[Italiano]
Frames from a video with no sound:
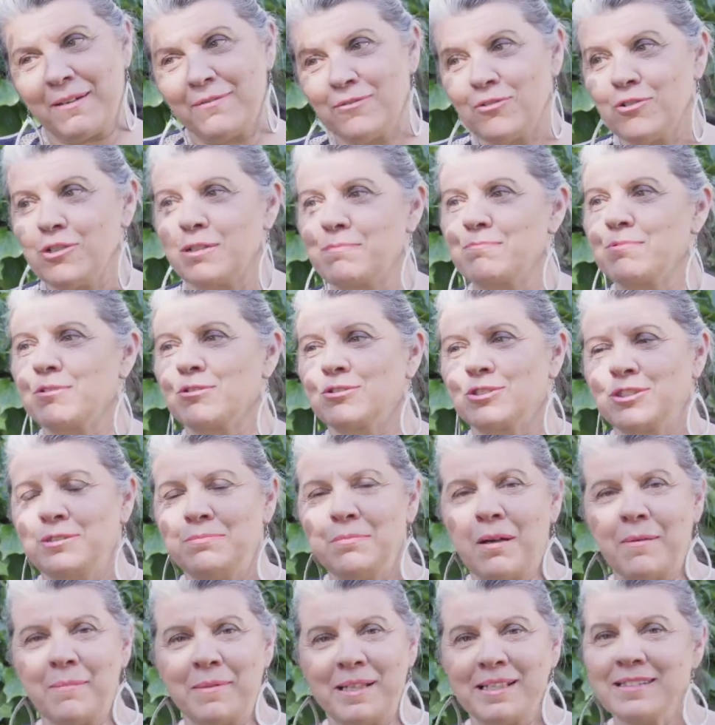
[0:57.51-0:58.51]
a voi
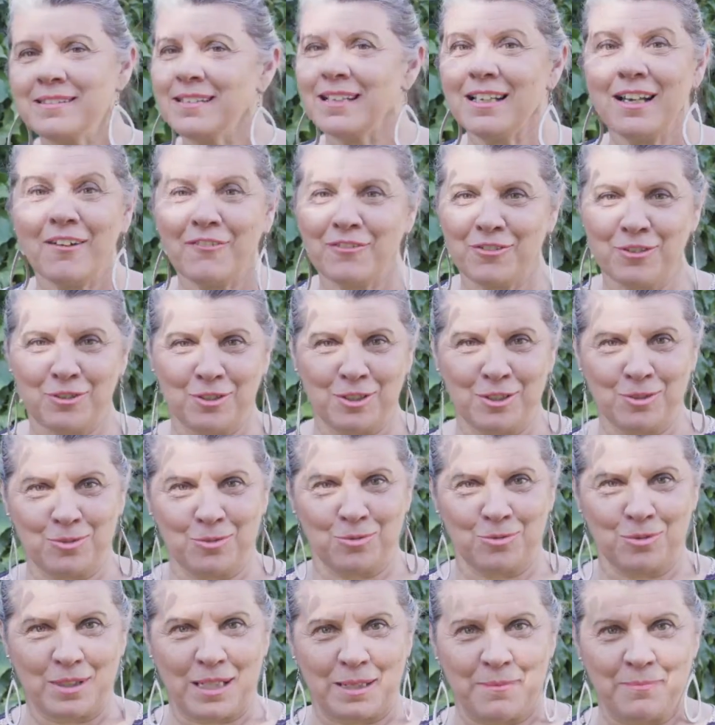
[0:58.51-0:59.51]
prossimamente la
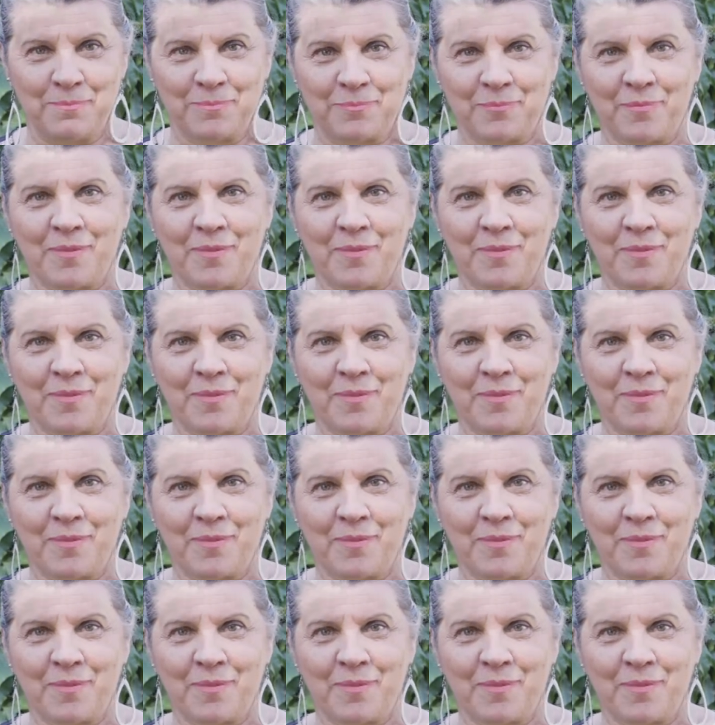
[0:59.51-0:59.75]
fioritura.